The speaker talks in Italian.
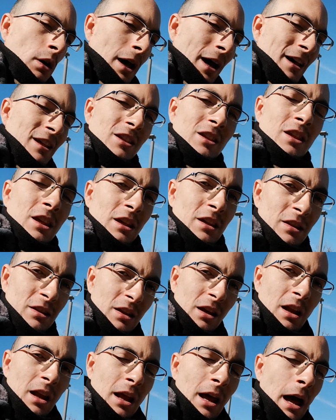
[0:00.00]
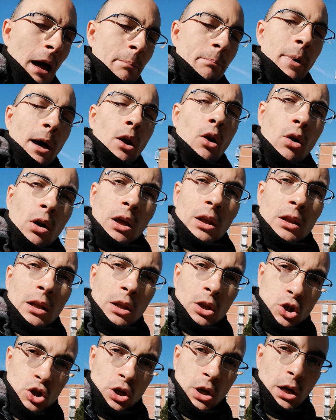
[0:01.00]
assistere a parole
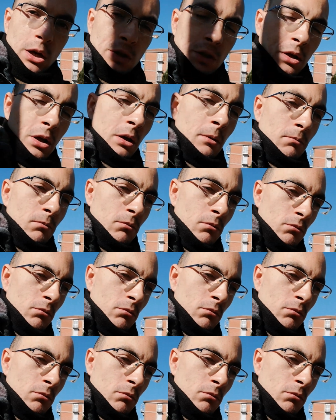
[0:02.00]
del genere.